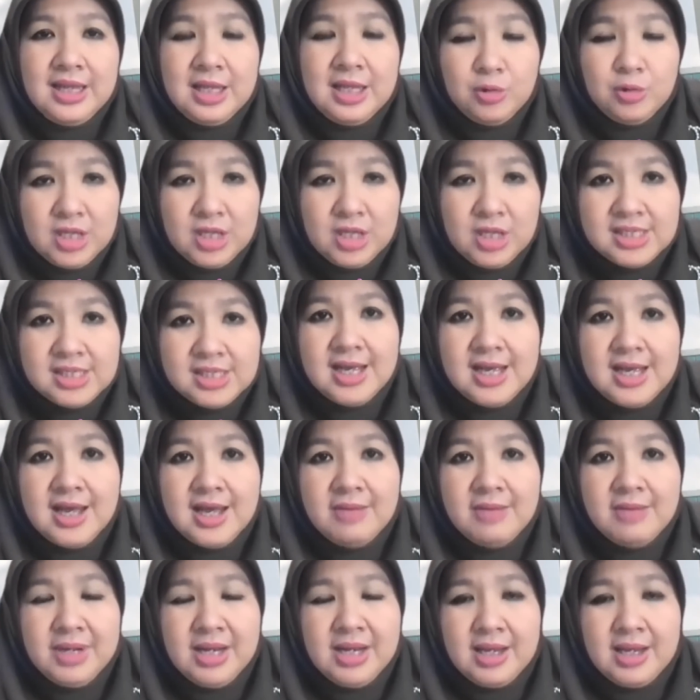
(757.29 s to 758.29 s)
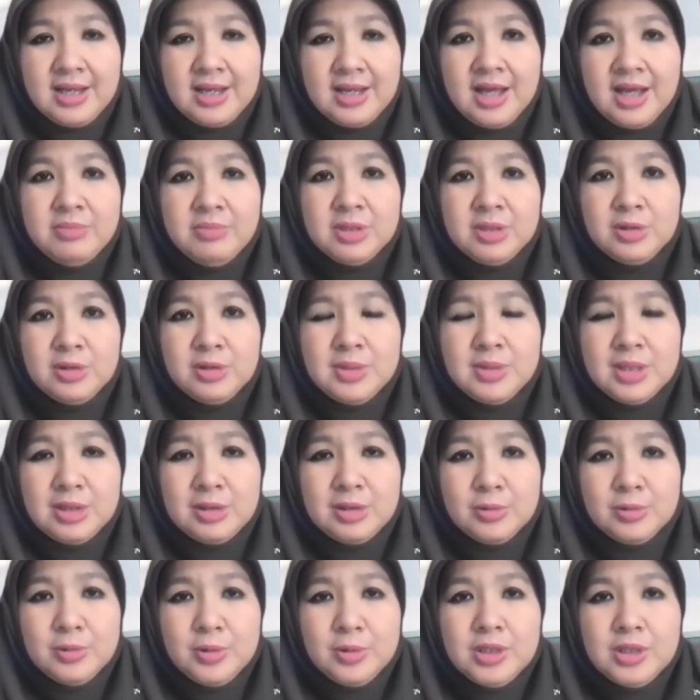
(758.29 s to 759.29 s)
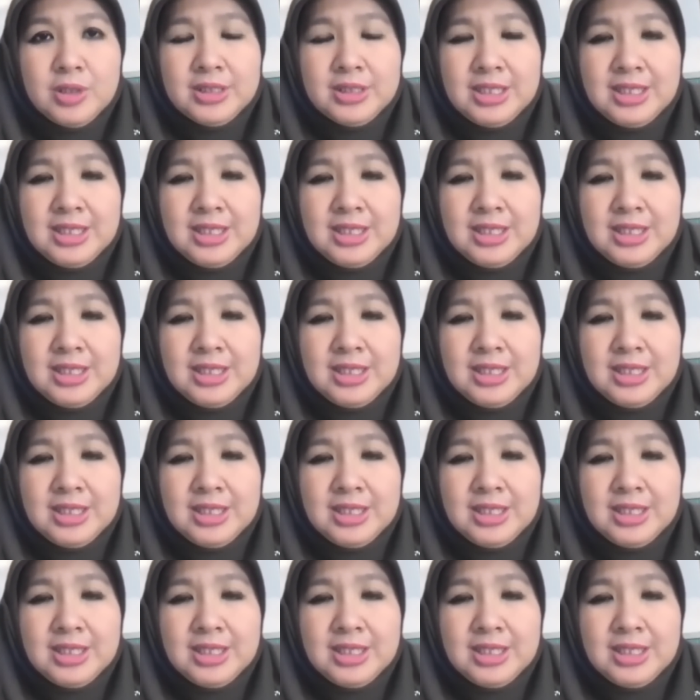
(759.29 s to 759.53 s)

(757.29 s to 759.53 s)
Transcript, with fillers: Indonesia mereka betul-betul